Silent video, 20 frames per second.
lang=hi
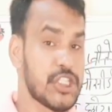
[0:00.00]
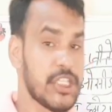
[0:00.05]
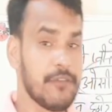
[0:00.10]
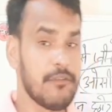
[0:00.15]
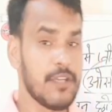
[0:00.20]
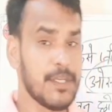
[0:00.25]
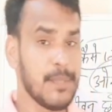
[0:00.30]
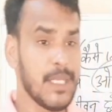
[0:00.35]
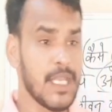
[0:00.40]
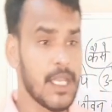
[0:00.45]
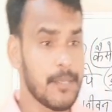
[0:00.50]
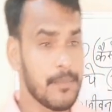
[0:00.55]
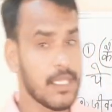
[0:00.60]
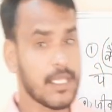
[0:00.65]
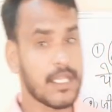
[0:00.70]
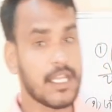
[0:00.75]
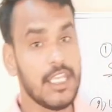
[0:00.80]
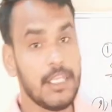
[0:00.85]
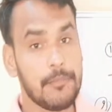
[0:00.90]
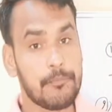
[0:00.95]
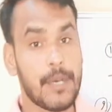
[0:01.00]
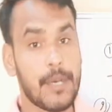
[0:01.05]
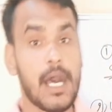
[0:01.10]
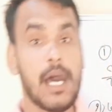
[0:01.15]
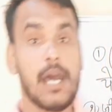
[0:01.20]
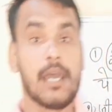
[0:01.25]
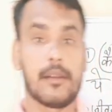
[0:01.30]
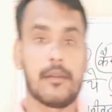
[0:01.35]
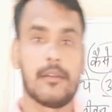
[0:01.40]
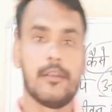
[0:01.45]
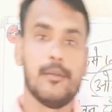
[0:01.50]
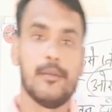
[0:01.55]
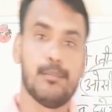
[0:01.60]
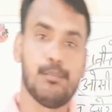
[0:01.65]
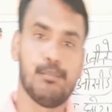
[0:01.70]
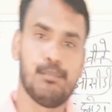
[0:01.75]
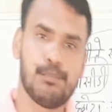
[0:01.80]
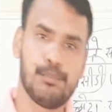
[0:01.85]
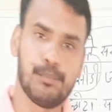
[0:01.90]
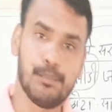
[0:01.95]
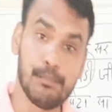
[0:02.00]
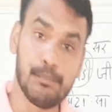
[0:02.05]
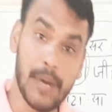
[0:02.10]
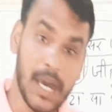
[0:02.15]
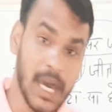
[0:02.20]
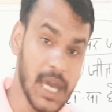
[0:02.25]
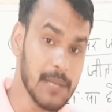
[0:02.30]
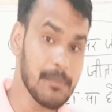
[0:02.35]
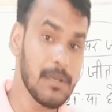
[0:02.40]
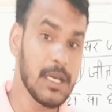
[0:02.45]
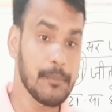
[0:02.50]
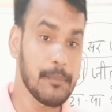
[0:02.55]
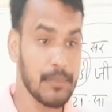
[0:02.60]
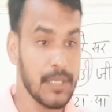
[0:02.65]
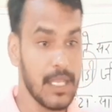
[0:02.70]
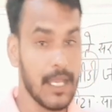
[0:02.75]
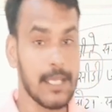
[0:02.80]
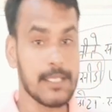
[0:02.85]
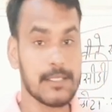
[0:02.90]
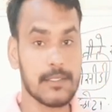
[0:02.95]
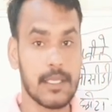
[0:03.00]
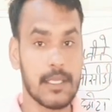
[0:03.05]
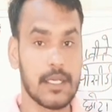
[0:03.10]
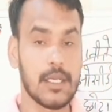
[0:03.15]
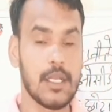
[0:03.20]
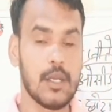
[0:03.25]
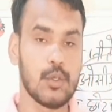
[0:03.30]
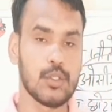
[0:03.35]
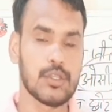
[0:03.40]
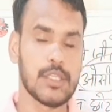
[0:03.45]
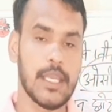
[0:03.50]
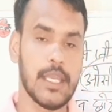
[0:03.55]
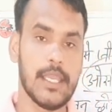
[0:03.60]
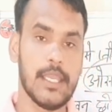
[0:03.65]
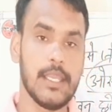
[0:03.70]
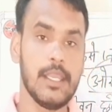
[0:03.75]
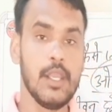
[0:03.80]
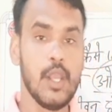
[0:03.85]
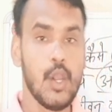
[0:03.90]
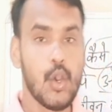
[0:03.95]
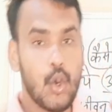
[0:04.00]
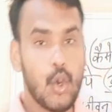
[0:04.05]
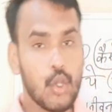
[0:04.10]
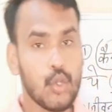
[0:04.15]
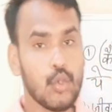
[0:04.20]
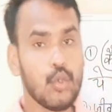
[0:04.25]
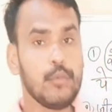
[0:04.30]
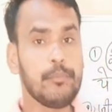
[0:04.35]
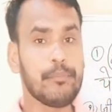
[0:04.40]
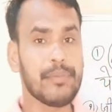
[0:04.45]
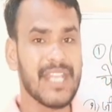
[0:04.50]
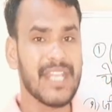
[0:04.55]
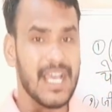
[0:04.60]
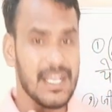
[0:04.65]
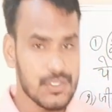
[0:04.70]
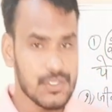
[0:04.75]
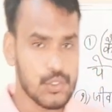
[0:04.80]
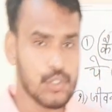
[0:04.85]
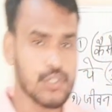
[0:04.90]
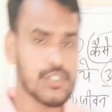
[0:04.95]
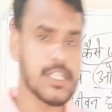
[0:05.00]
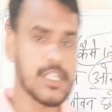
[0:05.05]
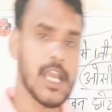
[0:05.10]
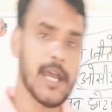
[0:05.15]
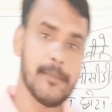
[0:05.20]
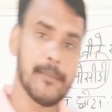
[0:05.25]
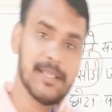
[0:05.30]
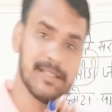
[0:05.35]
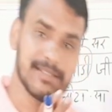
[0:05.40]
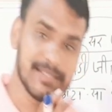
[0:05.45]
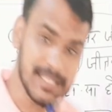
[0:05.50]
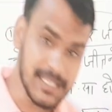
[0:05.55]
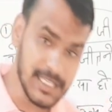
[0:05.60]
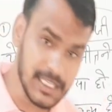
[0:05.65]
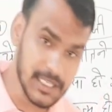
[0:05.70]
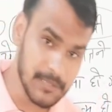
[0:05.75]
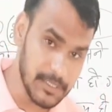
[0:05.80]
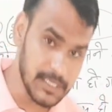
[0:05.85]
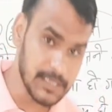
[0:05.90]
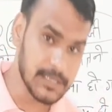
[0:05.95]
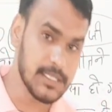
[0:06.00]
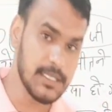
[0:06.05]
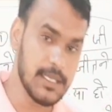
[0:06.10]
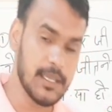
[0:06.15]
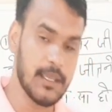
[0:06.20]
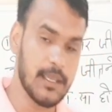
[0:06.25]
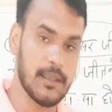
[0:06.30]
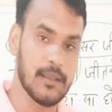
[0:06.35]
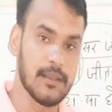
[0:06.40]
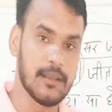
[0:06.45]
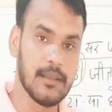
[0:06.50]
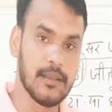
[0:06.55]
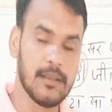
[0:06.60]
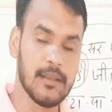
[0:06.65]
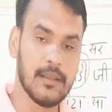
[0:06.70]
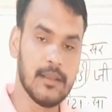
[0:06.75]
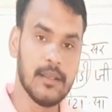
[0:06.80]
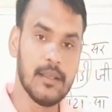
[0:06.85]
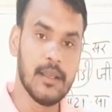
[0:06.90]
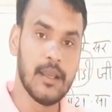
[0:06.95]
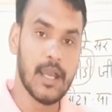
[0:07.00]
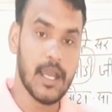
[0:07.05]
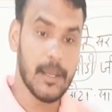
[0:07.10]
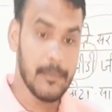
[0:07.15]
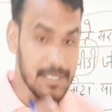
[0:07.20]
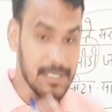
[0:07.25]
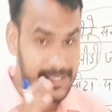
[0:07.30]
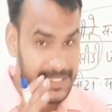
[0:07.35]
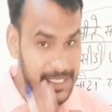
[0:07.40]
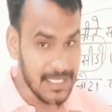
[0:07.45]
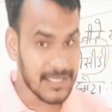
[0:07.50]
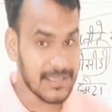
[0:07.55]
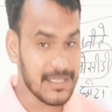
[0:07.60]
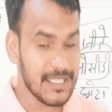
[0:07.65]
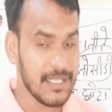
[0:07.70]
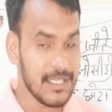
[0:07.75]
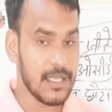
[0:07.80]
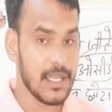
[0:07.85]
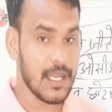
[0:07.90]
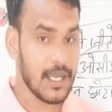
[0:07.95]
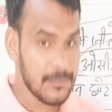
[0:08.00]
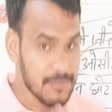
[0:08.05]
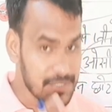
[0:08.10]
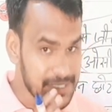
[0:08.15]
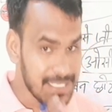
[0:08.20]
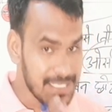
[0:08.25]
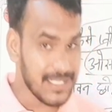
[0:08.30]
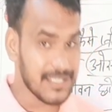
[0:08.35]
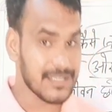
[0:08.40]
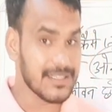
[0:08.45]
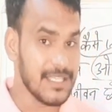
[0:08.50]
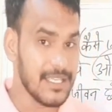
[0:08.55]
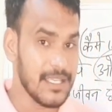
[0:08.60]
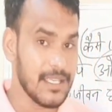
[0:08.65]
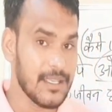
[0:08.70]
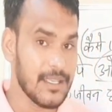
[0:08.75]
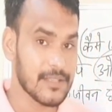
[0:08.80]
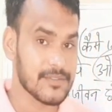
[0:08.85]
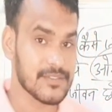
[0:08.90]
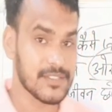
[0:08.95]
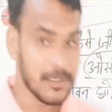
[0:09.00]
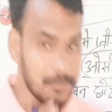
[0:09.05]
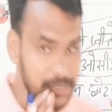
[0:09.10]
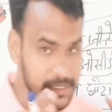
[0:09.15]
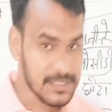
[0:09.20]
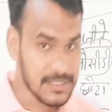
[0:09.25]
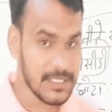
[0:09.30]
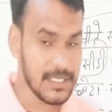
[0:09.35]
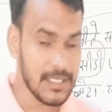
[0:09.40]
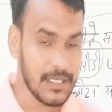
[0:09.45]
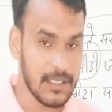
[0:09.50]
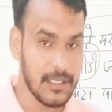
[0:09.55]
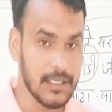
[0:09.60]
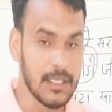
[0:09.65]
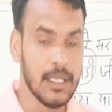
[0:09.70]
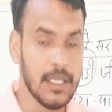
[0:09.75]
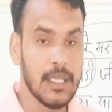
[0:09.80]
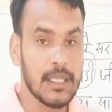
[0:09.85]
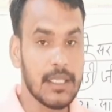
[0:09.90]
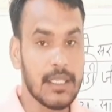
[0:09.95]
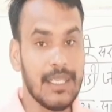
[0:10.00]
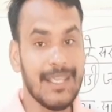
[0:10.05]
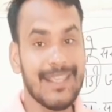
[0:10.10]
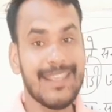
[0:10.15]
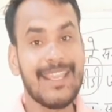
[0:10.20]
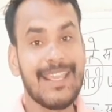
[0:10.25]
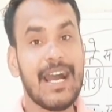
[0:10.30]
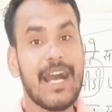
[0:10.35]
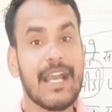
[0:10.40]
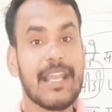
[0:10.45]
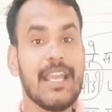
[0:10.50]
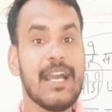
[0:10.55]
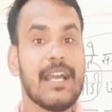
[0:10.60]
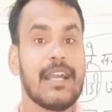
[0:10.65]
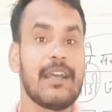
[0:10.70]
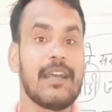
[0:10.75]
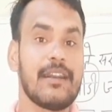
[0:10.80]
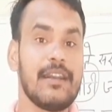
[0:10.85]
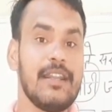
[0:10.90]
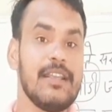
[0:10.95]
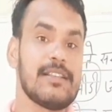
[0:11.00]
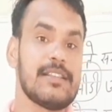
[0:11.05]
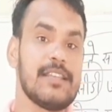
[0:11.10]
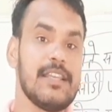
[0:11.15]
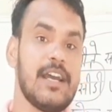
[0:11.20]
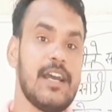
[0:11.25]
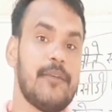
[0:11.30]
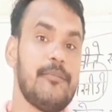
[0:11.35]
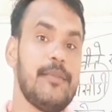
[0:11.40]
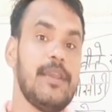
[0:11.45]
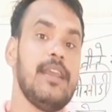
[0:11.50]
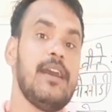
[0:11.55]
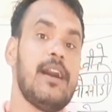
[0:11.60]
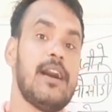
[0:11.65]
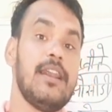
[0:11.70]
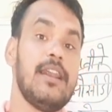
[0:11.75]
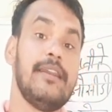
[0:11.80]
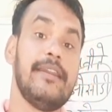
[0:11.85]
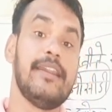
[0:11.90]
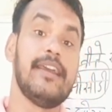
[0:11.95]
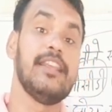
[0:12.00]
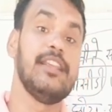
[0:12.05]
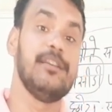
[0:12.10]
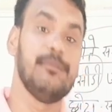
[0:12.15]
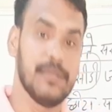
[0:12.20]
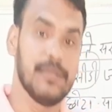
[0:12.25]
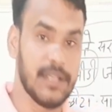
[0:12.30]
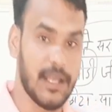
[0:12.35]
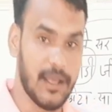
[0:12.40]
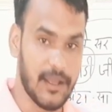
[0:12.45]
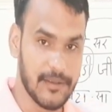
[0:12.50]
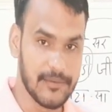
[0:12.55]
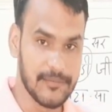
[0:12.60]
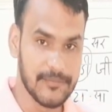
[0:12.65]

जीवन में हमें कई बार बार बार प्रयास करना होता है और उन प्रयासों से हमें सीख मिलती है हमें सीखते हम सीखते हैं समझते हैं कि क्या क्या करने से हमें हल नहीं मिला